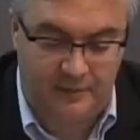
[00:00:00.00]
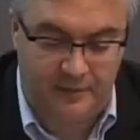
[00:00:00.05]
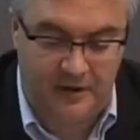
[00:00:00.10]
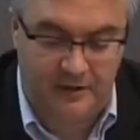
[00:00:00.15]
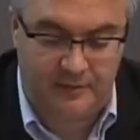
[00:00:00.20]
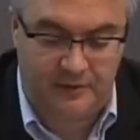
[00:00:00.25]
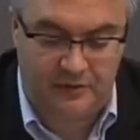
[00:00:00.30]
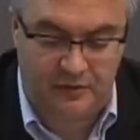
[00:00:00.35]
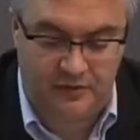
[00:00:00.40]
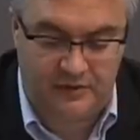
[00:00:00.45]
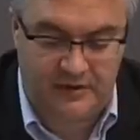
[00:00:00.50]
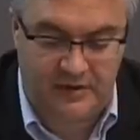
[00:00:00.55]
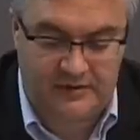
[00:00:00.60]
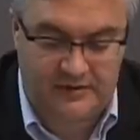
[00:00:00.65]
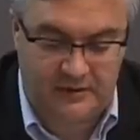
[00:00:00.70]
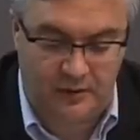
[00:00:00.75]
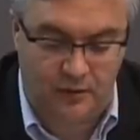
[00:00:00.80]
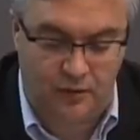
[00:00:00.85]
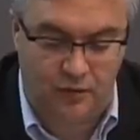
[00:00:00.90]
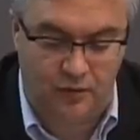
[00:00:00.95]
na mesma
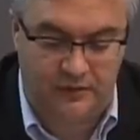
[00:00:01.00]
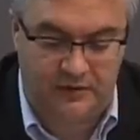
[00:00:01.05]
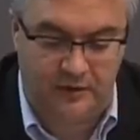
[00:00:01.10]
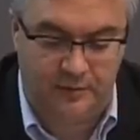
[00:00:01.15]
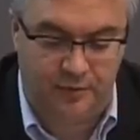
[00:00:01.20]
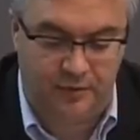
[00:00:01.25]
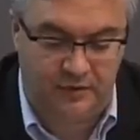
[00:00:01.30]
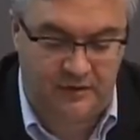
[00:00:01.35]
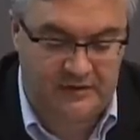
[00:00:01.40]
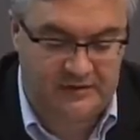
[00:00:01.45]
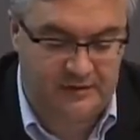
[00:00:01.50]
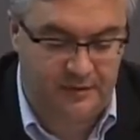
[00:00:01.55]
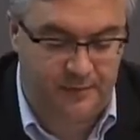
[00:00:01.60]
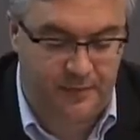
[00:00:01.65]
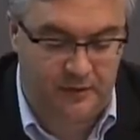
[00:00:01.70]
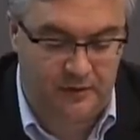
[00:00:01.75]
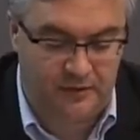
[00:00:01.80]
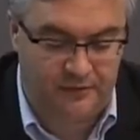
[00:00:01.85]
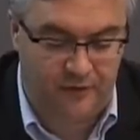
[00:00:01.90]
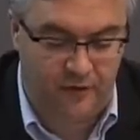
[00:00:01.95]
associação, contribuindo assim
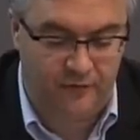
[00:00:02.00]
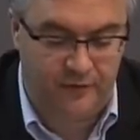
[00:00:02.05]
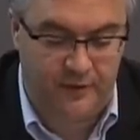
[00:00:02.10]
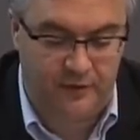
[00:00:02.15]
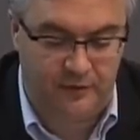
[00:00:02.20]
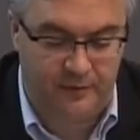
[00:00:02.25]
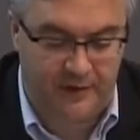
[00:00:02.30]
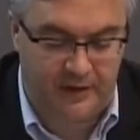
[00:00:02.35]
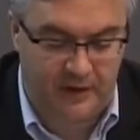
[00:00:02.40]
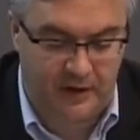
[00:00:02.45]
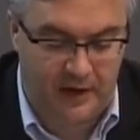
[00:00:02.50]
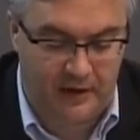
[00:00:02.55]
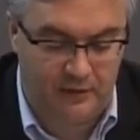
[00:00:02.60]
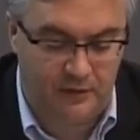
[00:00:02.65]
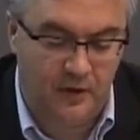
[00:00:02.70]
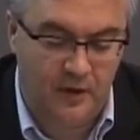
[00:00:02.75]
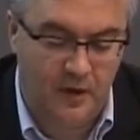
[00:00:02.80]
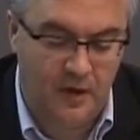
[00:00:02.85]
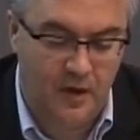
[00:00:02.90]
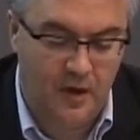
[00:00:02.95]
para o desenvolvimento do mercado.